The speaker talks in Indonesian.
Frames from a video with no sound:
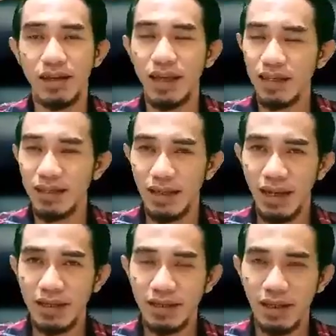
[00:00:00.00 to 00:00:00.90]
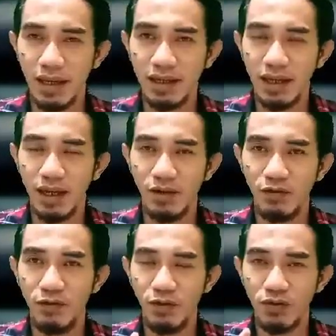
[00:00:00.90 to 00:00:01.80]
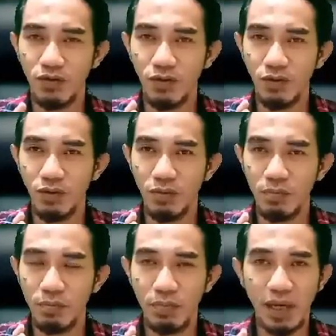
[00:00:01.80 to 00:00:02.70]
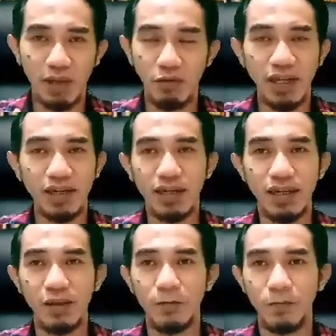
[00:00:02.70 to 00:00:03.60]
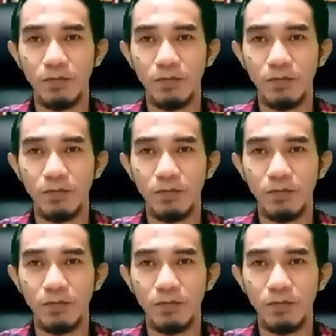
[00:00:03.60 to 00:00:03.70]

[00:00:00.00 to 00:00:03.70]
yang jelas ya kalau foto prewedding